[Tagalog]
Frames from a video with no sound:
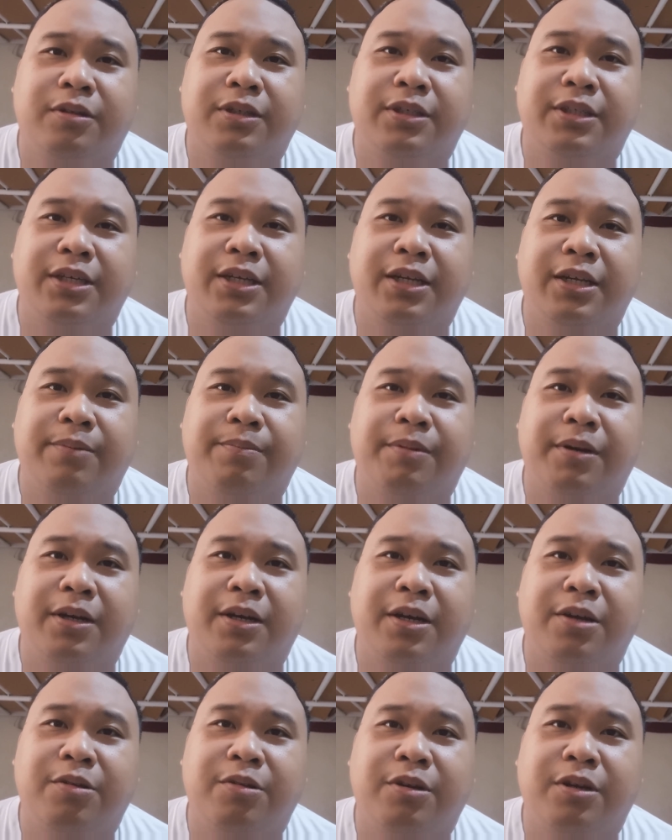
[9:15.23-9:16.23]
kasi pag
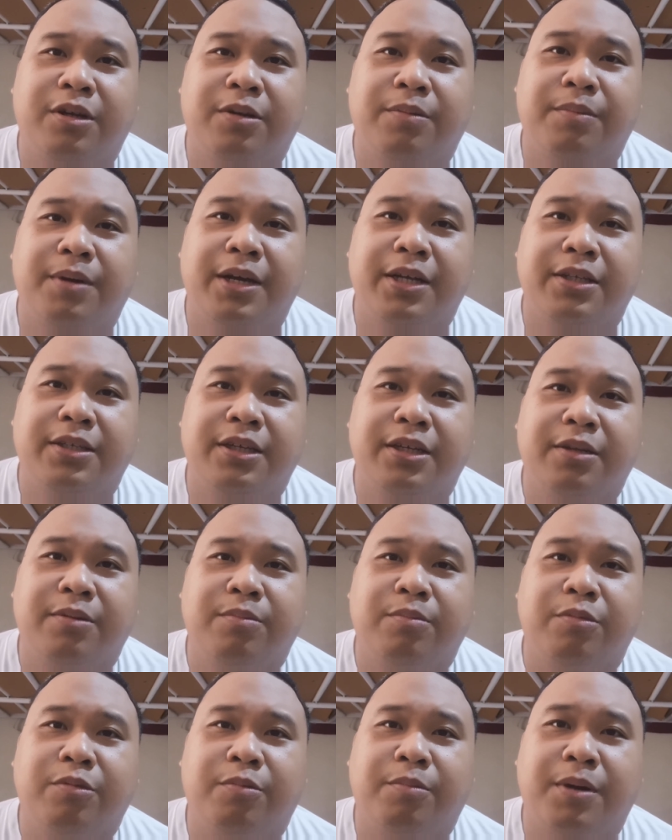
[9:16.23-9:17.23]
gano'n ang mindset
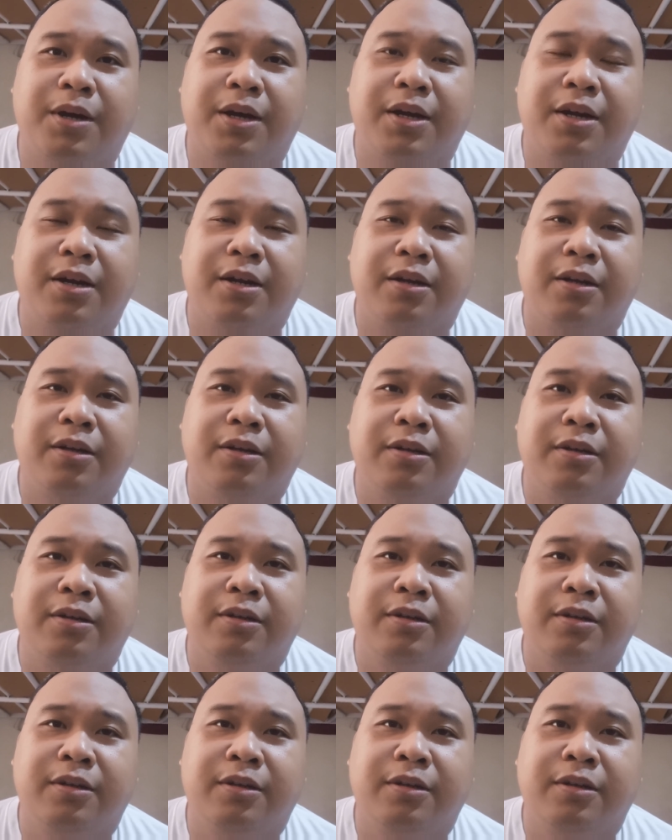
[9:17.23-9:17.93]
mo parang